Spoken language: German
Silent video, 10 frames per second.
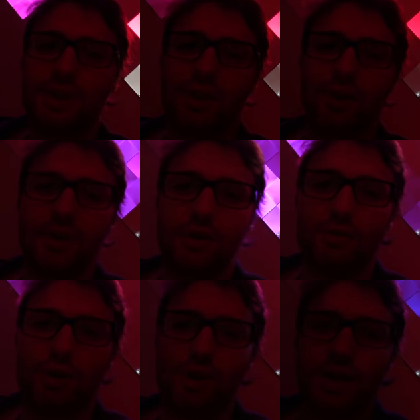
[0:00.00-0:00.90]
die ich heute
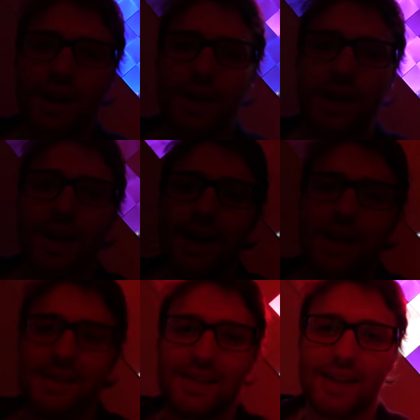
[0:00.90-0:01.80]
vorstelle,
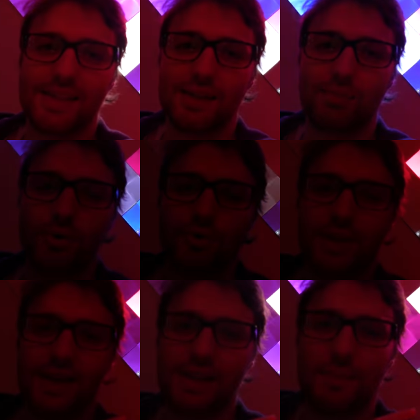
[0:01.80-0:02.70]
ist das das
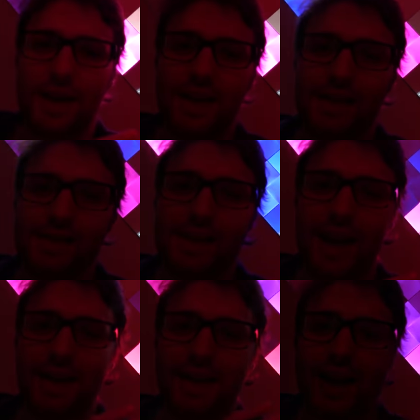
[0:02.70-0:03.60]
Produkt, das am ehesten
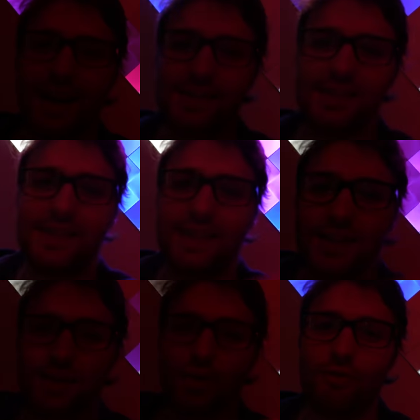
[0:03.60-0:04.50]
einen krassen
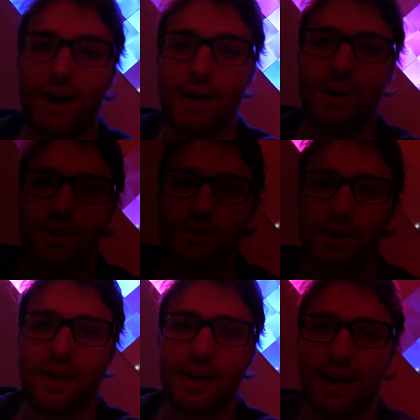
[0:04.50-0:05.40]
Disco-Vibe
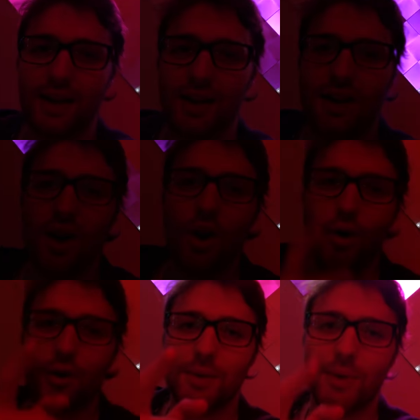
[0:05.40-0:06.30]
erzeugen kann.
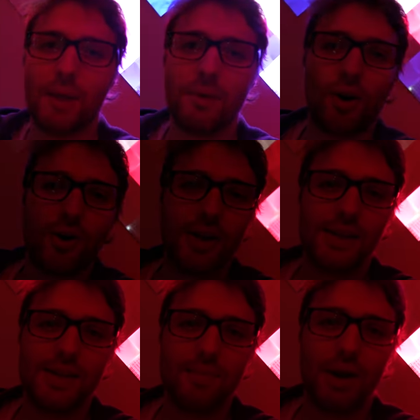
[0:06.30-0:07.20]
Und ich blende euch
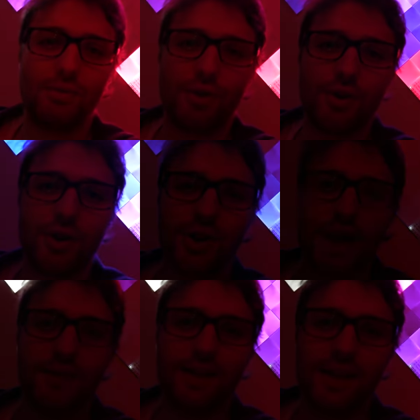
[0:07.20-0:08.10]
jetzt hier mal Footage
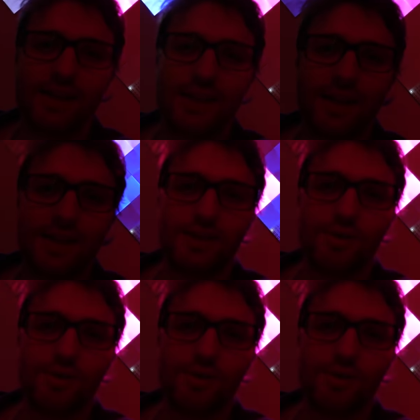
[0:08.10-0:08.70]
ein, wie das Ganze